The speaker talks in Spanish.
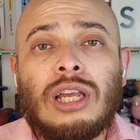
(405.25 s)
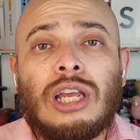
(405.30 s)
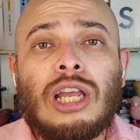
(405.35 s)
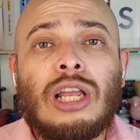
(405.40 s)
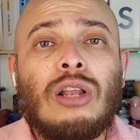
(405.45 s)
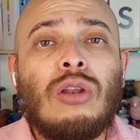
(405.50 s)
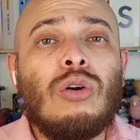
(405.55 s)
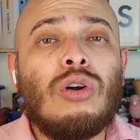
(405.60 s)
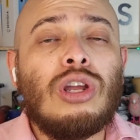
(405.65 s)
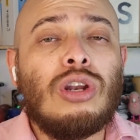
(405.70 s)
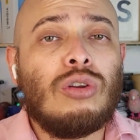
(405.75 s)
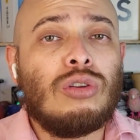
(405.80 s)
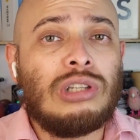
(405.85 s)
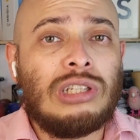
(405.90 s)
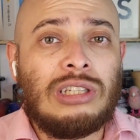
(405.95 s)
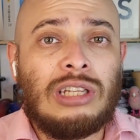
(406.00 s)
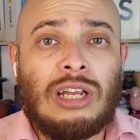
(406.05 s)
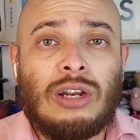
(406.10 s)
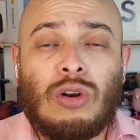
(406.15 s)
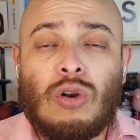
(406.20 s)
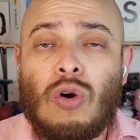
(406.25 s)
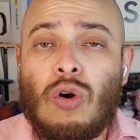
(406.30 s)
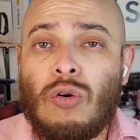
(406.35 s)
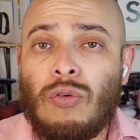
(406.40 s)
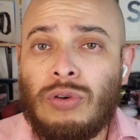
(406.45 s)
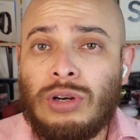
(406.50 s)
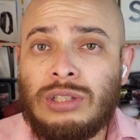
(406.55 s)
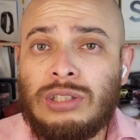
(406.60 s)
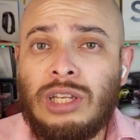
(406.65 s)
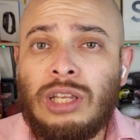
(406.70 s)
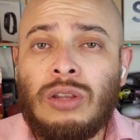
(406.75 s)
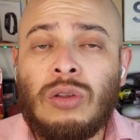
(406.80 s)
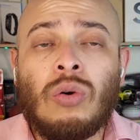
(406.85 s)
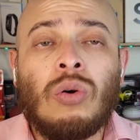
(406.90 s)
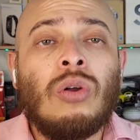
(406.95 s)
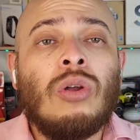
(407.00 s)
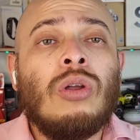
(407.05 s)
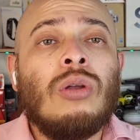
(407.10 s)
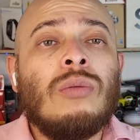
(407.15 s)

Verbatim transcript: es lo que nos están ofreciendo.